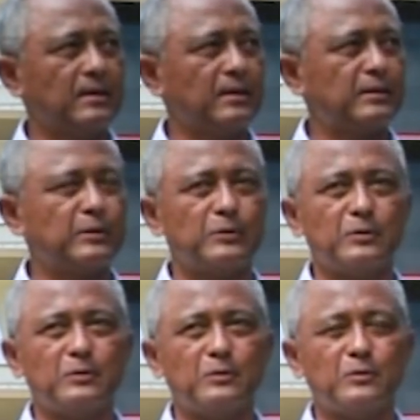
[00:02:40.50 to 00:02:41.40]
itu
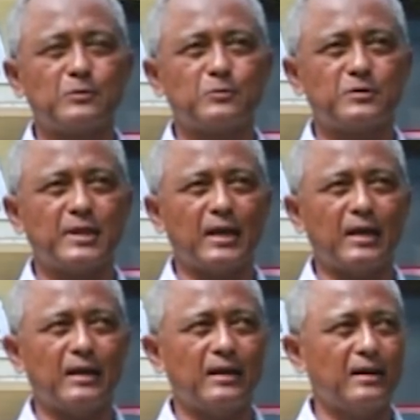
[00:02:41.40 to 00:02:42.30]

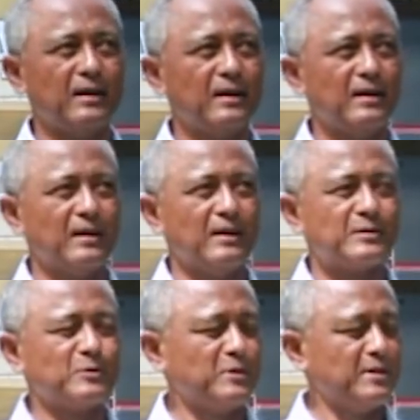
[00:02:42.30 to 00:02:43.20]
sudah
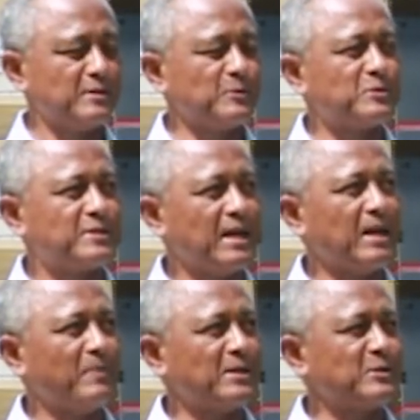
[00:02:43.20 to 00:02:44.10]

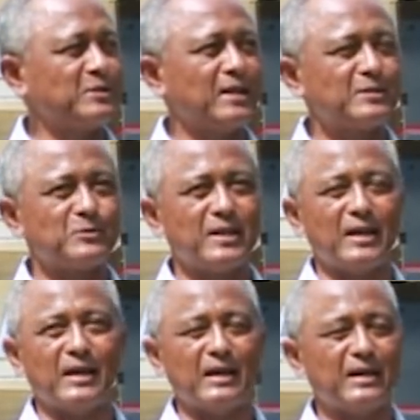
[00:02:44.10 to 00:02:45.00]
sudah maksudnya
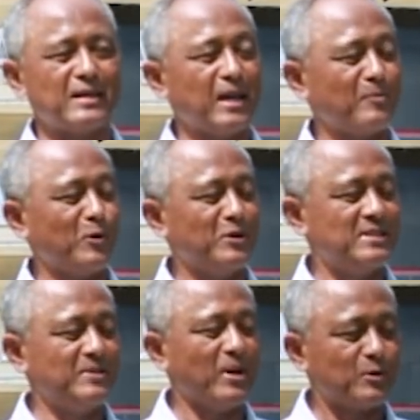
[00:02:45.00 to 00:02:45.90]
sudah dalam
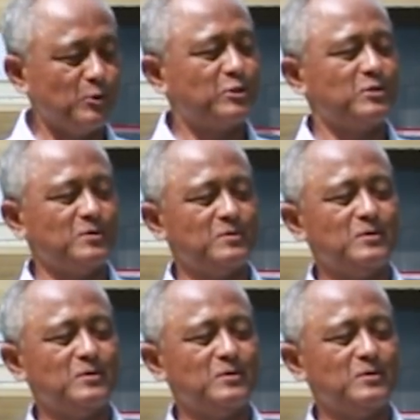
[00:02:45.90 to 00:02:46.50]
kondisi bagus